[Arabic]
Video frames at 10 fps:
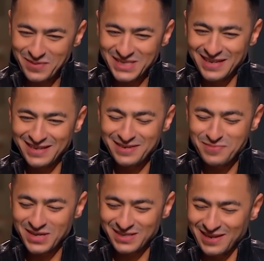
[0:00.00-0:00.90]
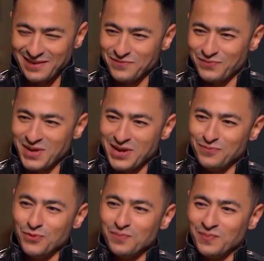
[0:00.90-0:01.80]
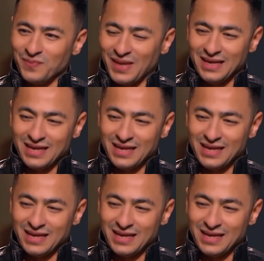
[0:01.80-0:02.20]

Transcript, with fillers: مثلا ايه مقطع في البوم